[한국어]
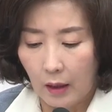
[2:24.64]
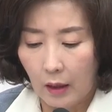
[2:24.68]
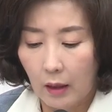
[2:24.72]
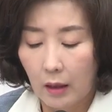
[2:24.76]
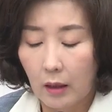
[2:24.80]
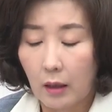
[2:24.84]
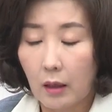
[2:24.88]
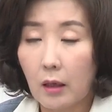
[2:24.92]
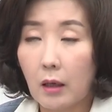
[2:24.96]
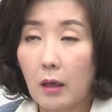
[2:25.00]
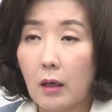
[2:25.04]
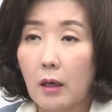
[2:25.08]

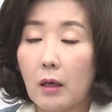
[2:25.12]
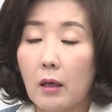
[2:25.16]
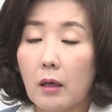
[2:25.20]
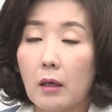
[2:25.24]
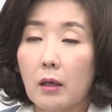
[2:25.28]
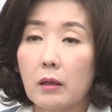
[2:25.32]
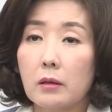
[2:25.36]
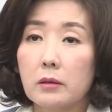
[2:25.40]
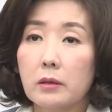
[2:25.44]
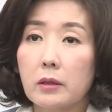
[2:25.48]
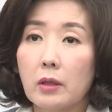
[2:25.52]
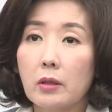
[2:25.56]

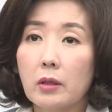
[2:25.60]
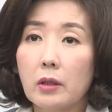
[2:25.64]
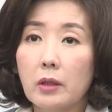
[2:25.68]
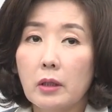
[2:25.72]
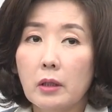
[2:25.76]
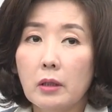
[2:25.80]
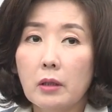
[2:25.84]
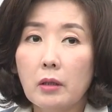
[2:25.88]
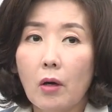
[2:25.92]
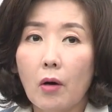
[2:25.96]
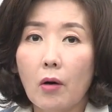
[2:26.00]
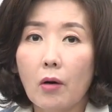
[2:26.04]
어,
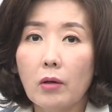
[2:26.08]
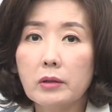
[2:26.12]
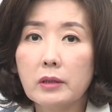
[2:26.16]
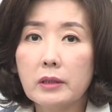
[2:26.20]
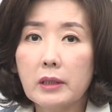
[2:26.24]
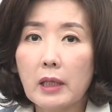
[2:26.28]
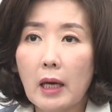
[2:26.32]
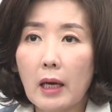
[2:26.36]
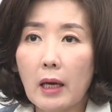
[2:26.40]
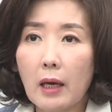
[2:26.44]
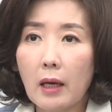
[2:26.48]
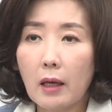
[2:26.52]
저는
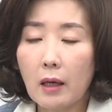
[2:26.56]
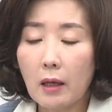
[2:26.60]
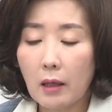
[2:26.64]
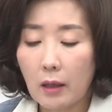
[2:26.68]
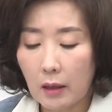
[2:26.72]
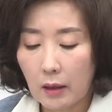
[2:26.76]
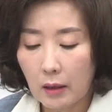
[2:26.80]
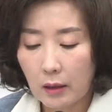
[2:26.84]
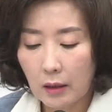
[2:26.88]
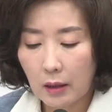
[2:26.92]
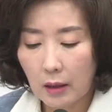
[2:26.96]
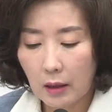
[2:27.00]
어제
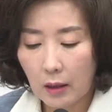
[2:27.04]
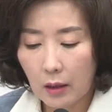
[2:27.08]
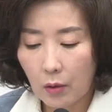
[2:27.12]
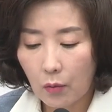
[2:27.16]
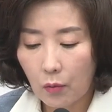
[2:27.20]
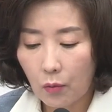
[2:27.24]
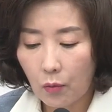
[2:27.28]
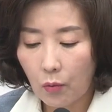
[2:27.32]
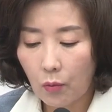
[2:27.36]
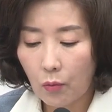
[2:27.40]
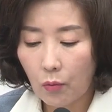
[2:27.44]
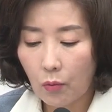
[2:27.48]

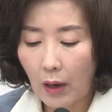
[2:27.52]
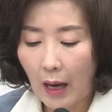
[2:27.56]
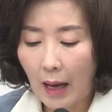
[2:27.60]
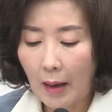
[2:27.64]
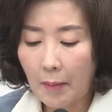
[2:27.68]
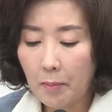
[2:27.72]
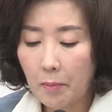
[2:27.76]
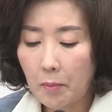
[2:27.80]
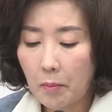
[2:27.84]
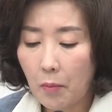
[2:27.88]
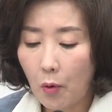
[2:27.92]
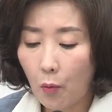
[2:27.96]
이
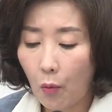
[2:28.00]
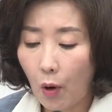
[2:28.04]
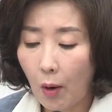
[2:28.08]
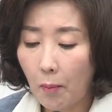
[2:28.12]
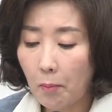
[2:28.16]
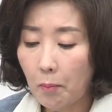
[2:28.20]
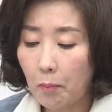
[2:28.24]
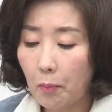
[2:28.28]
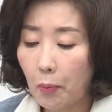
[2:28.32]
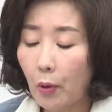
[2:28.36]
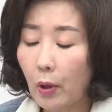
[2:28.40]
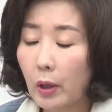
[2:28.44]

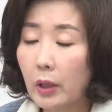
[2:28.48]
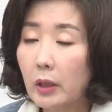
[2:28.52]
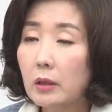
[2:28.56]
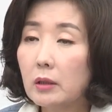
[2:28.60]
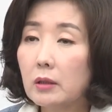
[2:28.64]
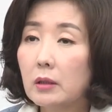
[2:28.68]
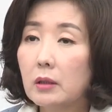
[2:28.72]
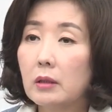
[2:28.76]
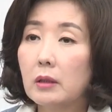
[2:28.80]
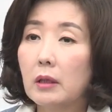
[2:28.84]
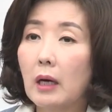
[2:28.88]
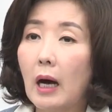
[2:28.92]

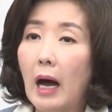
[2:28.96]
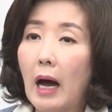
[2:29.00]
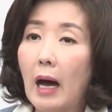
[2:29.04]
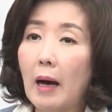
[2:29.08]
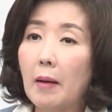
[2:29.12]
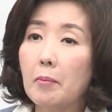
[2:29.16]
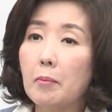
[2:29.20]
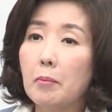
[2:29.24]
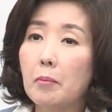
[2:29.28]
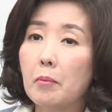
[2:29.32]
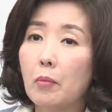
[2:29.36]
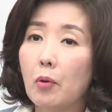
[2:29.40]
원포인트
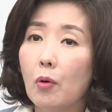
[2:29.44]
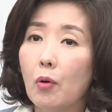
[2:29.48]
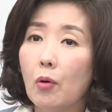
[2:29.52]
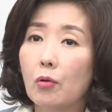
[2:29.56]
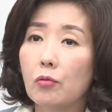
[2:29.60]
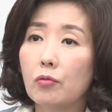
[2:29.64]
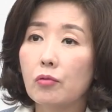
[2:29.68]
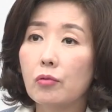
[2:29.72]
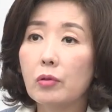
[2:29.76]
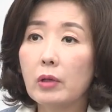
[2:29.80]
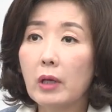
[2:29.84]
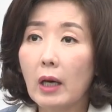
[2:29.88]

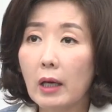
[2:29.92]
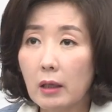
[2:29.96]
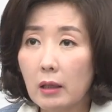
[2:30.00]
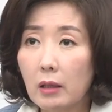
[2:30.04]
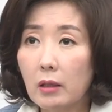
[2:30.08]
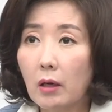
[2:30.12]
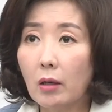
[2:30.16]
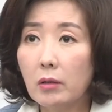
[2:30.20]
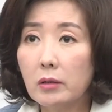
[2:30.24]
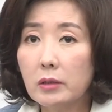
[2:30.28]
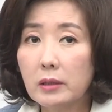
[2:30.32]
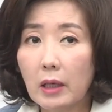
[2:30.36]
안보
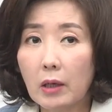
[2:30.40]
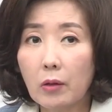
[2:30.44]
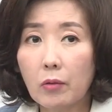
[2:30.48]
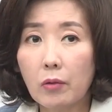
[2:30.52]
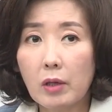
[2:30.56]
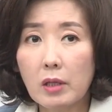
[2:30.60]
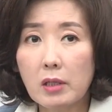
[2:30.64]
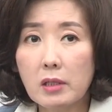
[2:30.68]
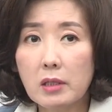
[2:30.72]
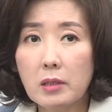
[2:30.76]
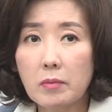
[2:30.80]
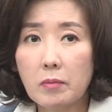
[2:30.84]
국회를
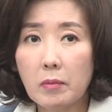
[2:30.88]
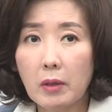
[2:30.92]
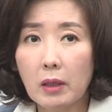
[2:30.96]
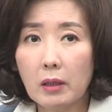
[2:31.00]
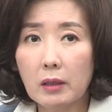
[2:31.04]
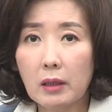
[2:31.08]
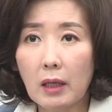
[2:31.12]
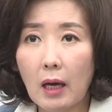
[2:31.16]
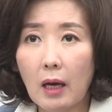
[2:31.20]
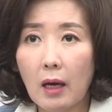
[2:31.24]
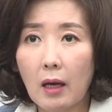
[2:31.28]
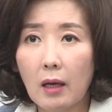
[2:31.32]
열자고
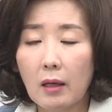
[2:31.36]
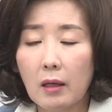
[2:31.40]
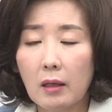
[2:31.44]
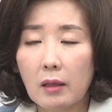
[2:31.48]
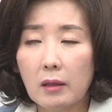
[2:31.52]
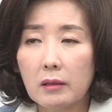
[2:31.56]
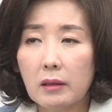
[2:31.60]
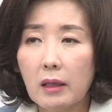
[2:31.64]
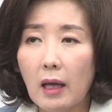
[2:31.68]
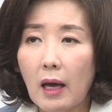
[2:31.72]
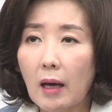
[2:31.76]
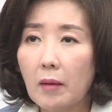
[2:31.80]
했습니다.
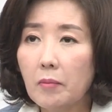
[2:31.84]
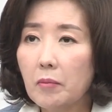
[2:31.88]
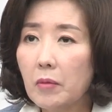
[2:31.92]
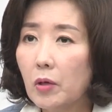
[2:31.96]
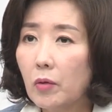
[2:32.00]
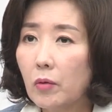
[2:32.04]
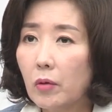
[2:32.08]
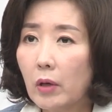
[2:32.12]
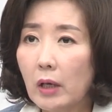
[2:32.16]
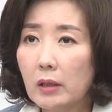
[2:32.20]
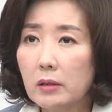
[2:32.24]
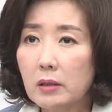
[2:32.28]

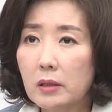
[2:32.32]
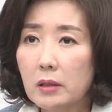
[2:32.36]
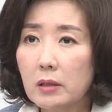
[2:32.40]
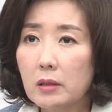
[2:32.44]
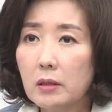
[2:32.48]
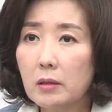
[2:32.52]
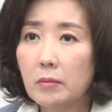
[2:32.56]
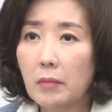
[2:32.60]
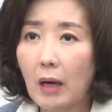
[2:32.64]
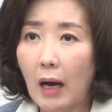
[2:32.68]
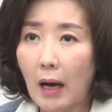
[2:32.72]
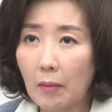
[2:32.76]
대한민국의
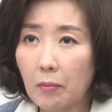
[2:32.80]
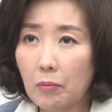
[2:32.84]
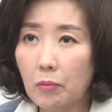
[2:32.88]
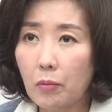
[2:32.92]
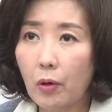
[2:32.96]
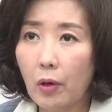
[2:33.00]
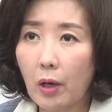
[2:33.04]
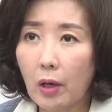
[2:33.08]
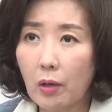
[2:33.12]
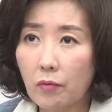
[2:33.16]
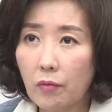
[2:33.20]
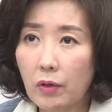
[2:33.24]
지금
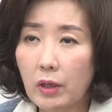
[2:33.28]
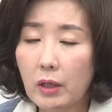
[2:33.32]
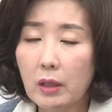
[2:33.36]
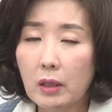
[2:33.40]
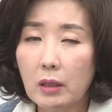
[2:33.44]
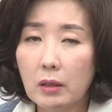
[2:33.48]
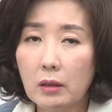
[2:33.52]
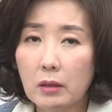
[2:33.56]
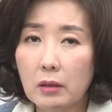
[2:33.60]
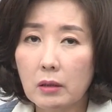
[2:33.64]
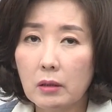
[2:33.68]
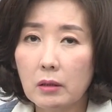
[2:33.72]
안보의
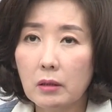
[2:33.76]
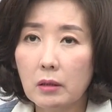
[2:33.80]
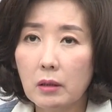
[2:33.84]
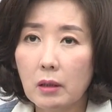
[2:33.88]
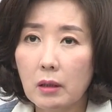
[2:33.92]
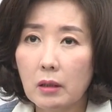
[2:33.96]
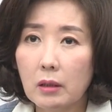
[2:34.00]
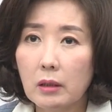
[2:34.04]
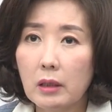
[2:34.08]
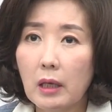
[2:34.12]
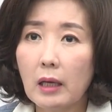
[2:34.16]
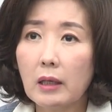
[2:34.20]
위기는
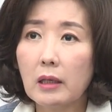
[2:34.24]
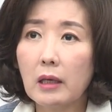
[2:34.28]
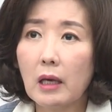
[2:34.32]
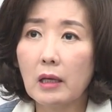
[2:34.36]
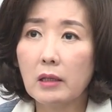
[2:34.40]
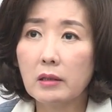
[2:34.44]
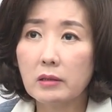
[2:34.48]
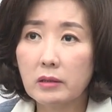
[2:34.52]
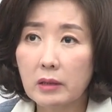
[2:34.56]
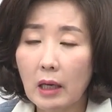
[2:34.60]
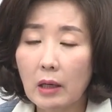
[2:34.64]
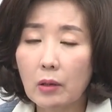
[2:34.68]
그냥
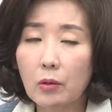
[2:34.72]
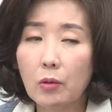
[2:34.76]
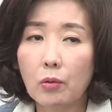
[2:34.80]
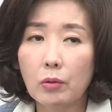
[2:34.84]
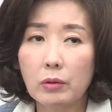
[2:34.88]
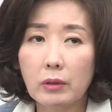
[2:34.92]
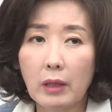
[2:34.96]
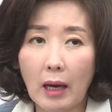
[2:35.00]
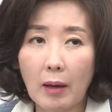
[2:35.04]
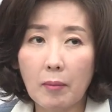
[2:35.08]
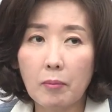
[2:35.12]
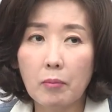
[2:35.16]

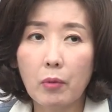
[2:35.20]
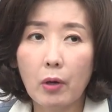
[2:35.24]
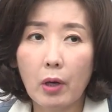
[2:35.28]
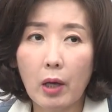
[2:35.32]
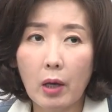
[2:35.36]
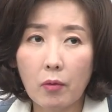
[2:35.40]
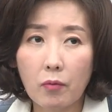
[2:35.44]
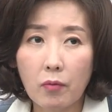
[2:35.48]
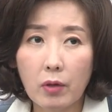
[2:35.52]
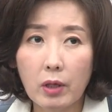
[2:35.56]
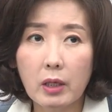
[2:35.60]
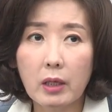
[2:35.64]
예사로운
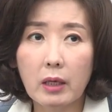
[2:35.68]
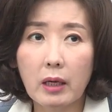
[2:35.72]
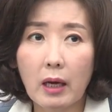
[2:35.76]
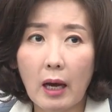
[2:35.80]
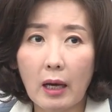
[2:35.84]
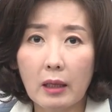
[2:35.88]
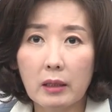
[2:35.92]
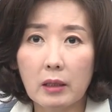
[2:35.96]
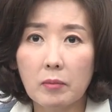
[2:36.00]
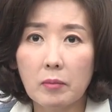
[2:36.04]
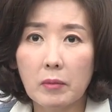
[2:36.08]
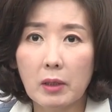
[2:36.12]
안보의 위기가
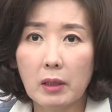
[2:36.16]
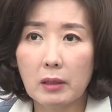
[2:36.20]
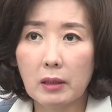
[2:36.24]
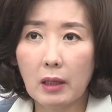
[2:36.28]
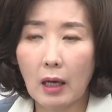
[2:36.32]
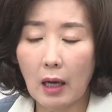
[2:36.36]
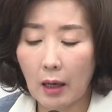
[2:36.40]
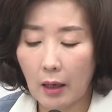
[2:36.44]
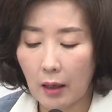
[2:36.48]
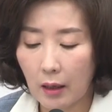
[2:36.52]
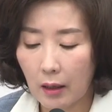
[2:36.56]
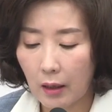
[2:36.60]

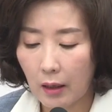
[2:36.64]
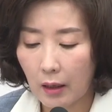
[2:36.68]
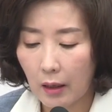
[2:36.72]
아닙니다.